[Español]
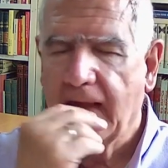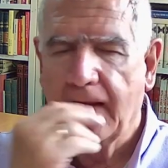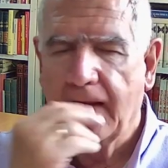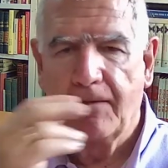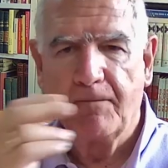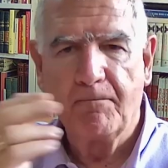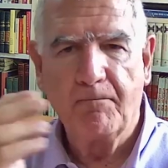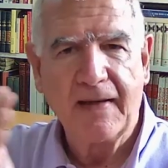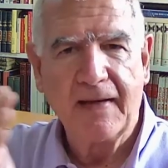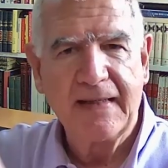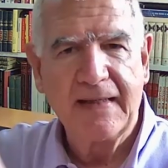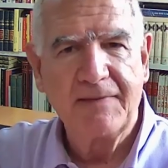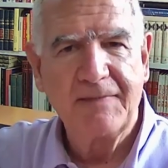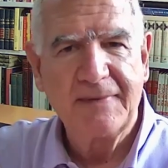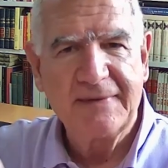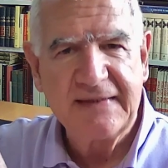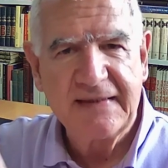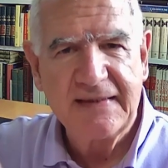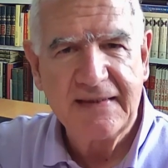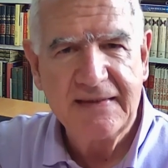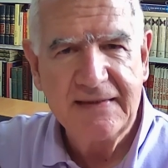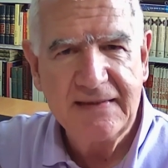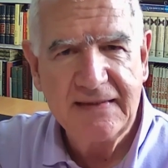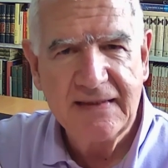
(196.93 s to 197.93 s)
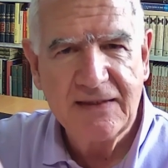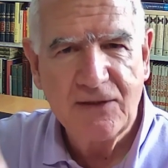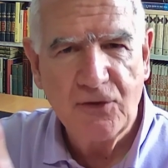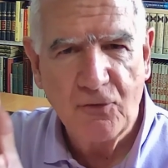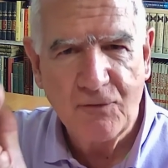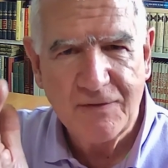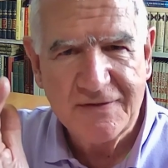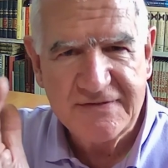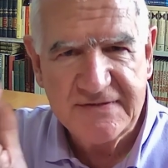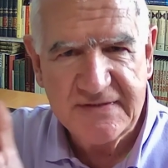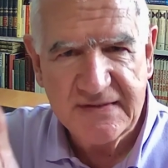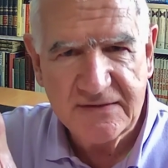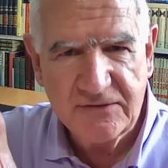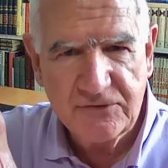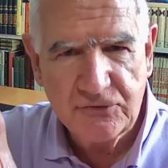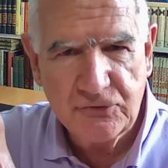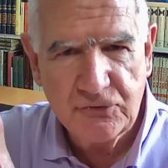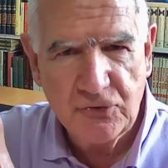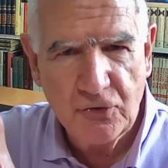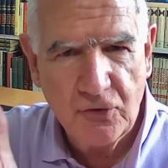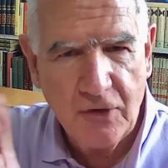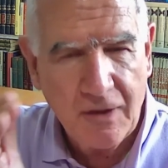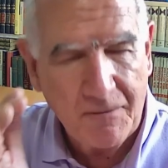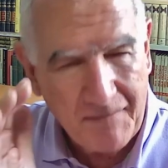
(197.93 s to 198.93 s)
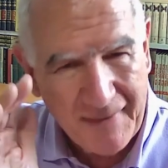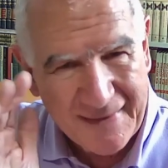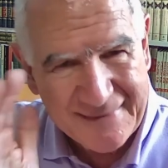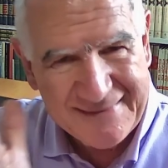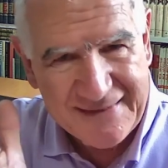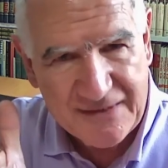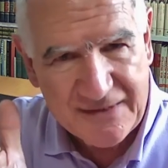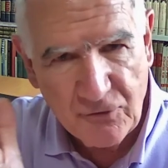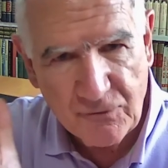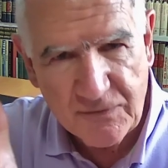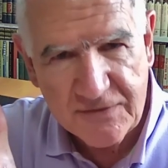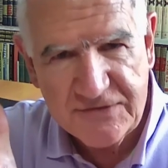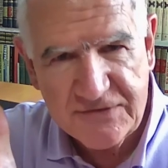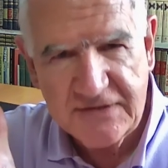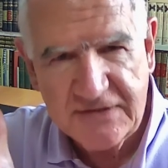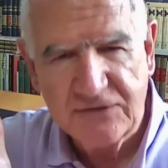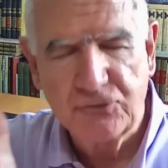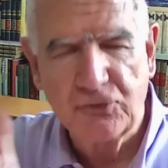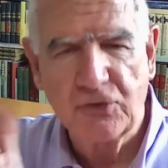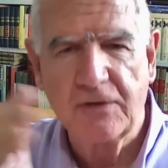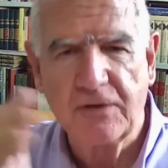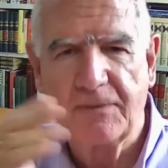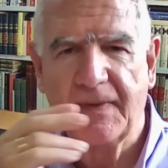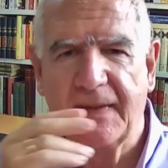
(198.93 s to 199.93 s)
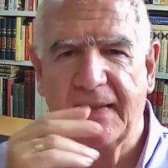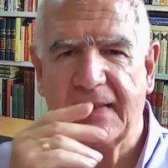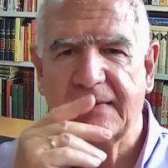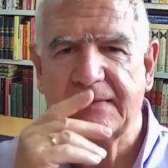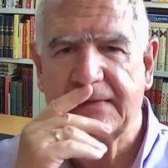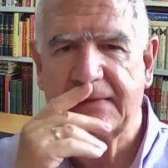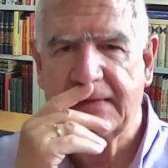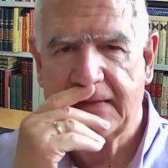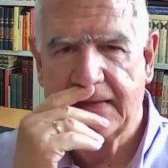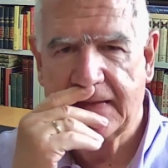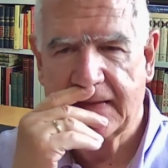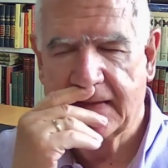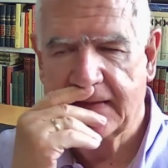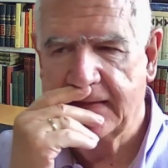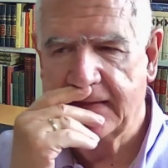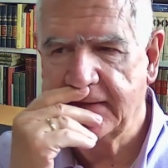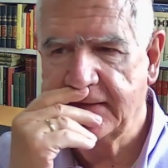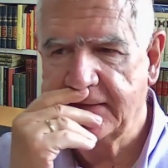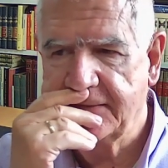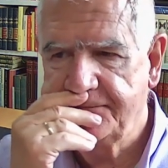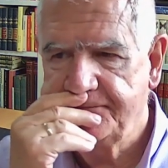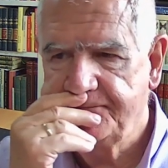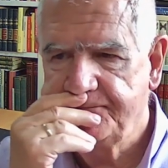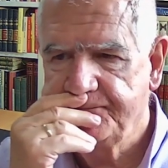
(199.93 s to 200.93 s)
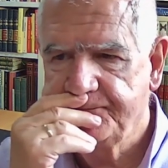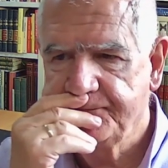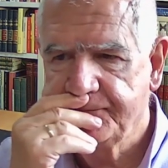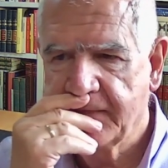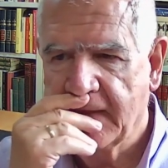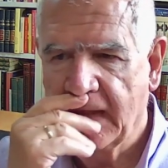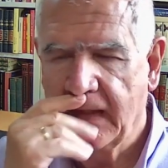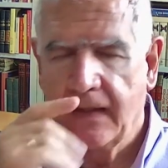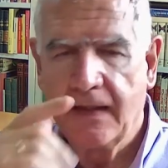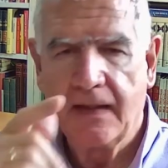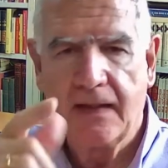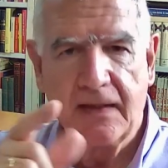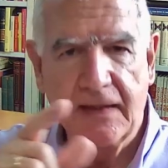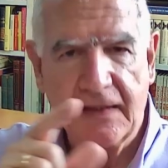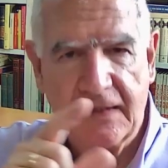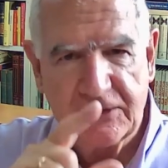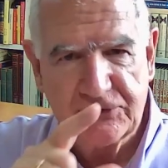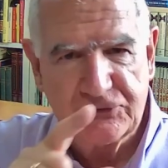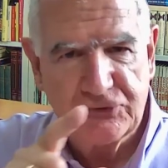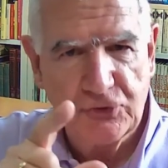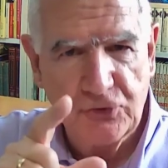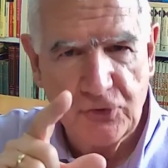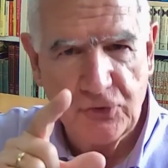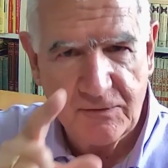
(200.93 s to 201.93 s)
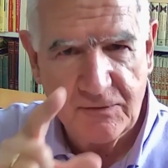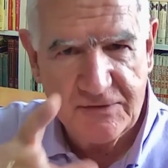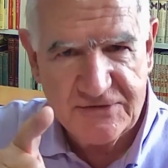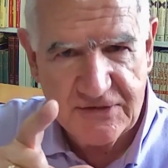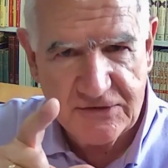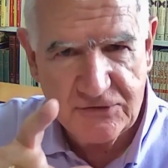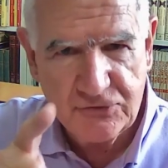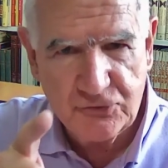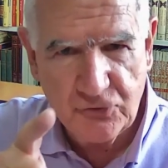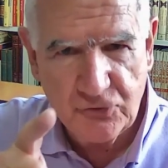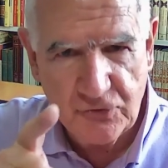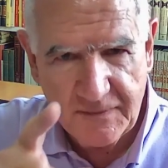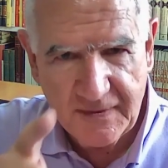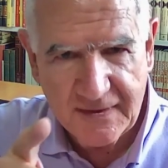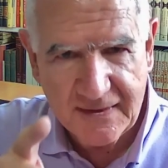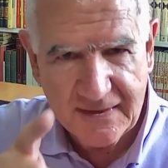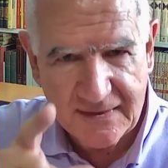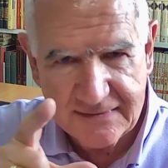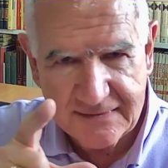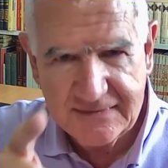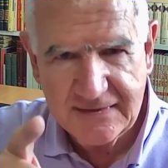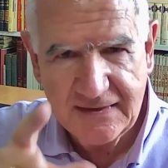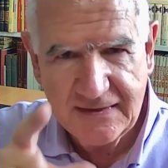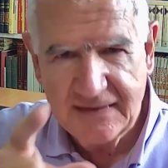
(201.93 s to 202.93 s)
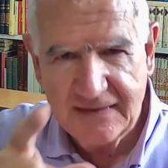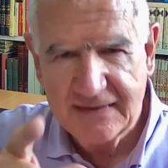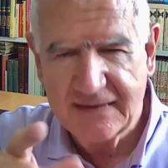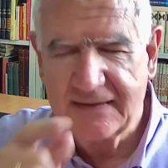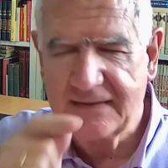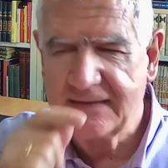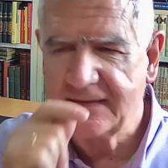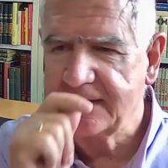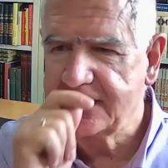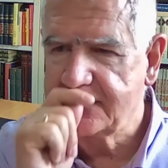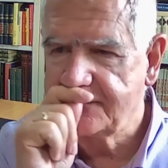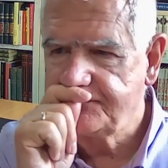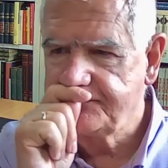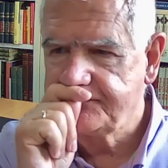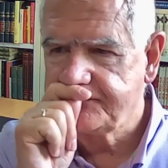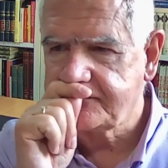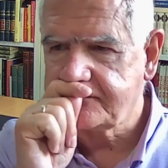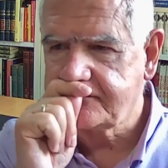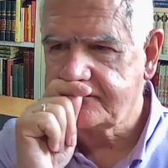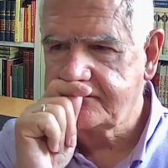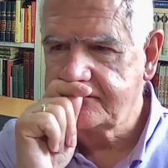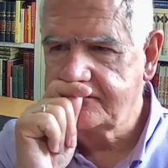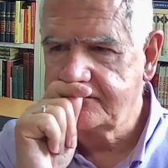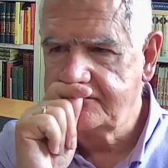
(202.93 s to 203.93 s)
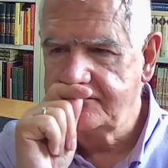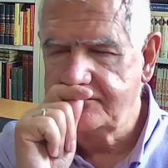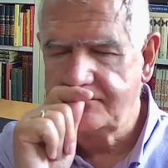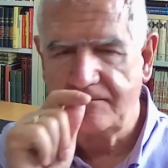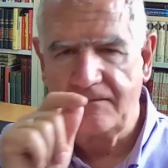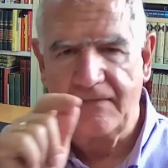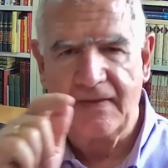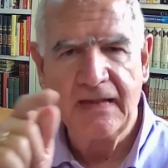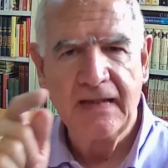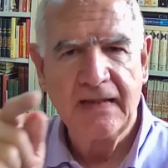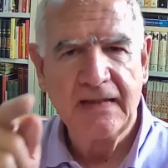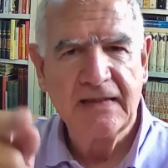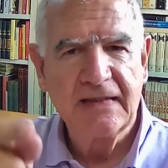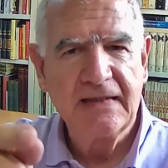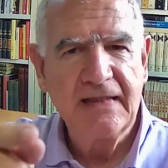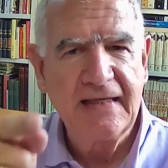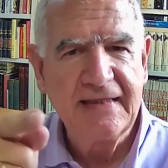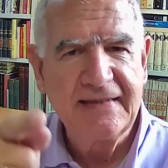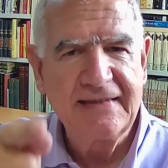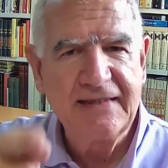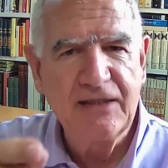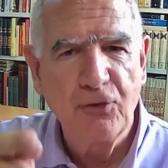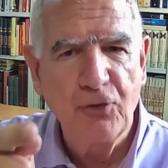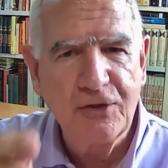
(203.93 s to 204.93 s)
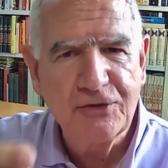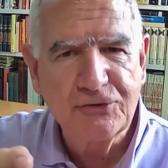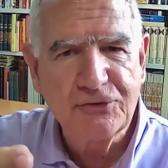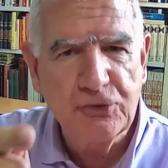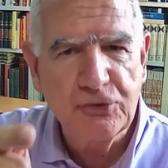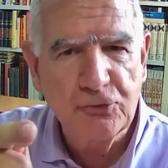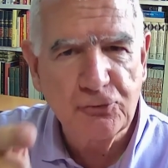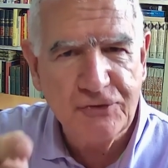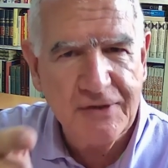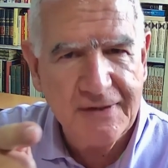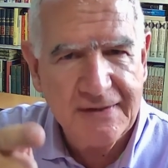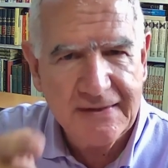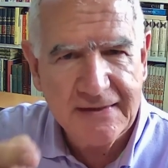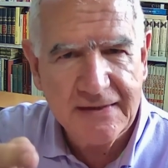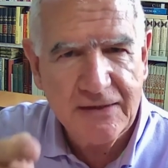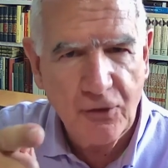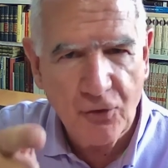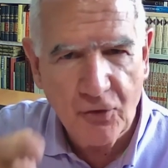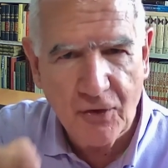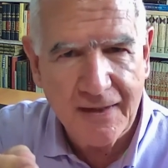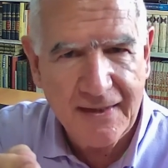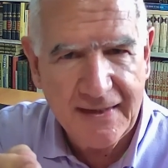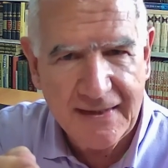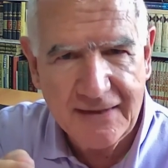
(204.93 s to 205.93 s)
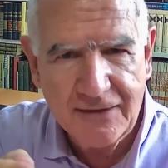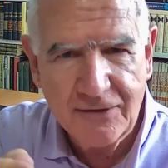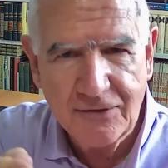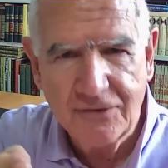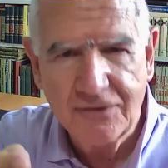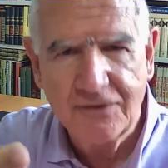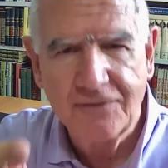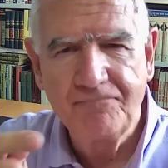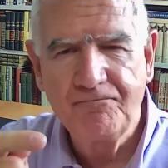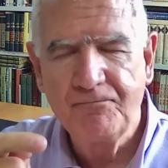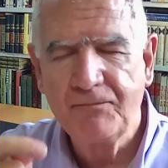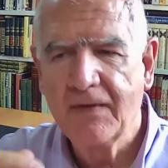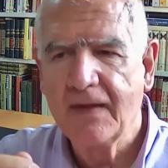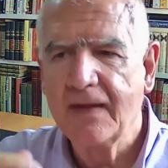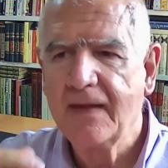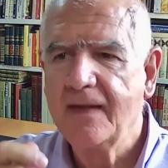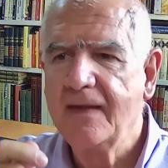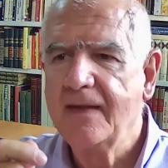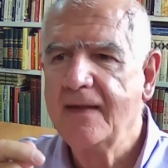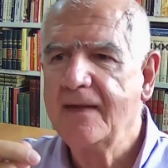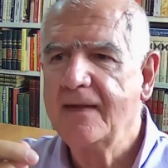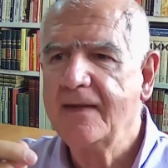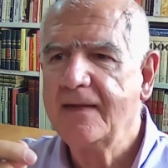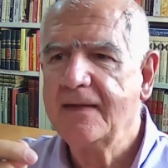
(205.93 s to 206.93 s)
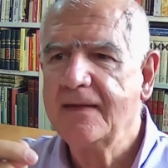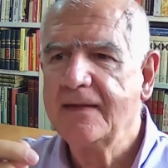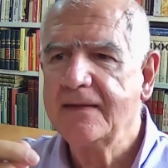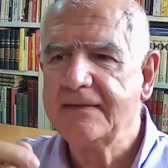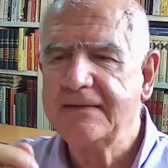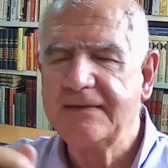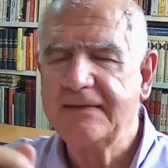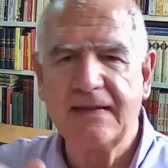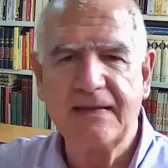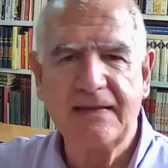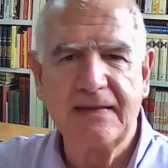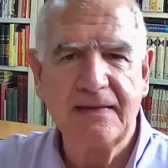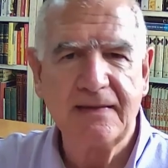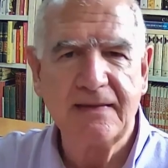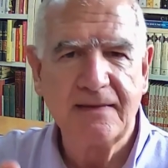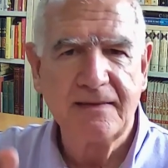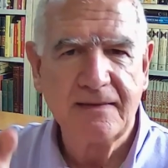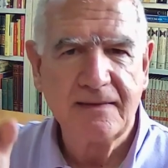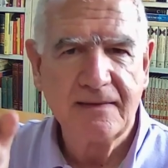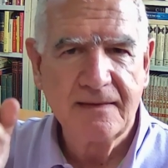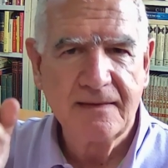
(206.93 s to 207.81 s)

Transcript: Van a meter allí a 900, más de 900 inmigrantes ilegales. Esos 900 inmigrantes ilegales, les digo esto a ustedes, los canarios, tienen